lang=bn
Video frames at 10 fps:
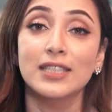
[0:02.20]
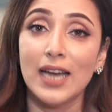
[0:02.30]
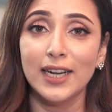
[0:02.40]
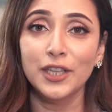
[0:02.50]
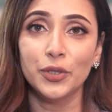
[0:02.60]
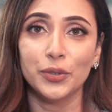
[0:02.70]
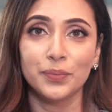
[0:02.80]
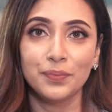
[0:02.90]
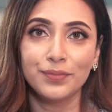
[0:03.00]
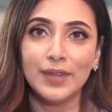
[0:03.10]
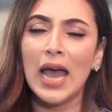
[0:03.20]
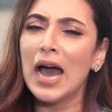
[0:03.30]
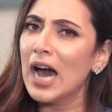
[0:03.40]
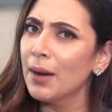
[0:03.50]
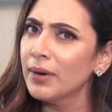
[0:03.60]
জানেন তো
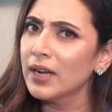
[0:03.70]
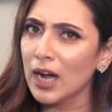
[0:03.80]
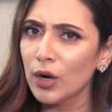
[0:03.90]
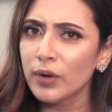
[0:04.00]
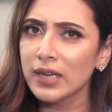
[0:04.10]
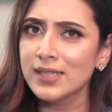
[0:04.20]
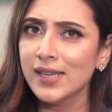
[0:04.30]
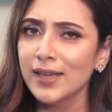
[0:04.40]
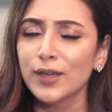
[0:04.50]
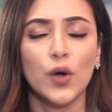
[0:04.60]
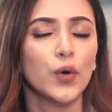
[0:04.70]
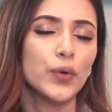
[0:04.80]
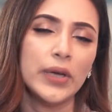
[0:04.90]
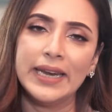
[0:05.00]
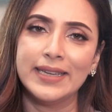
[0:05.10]
আমরা কারো কাছেই
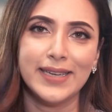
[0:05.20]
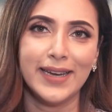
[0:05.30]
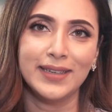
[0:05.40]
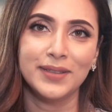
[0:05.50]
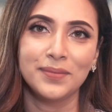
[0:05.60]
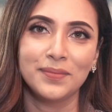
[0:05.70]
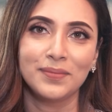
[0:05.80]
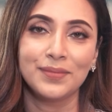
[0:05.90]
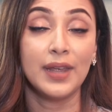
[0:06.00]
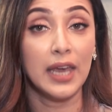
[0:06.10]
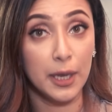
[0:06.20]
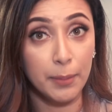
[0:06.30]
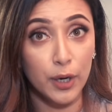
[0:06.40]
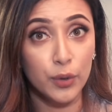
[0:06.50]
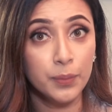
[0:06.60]
কখনো হেরে যাইনি
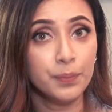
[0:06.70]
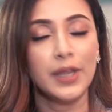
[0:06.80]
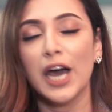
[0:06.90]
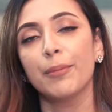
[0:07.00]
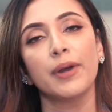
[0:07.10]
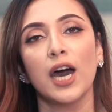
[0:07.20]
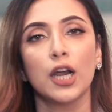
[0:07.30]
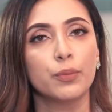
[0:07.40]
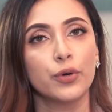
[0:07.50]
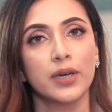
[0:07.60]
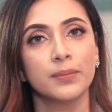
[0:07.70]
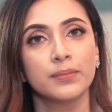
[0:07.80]
এবারও আমরা হারব না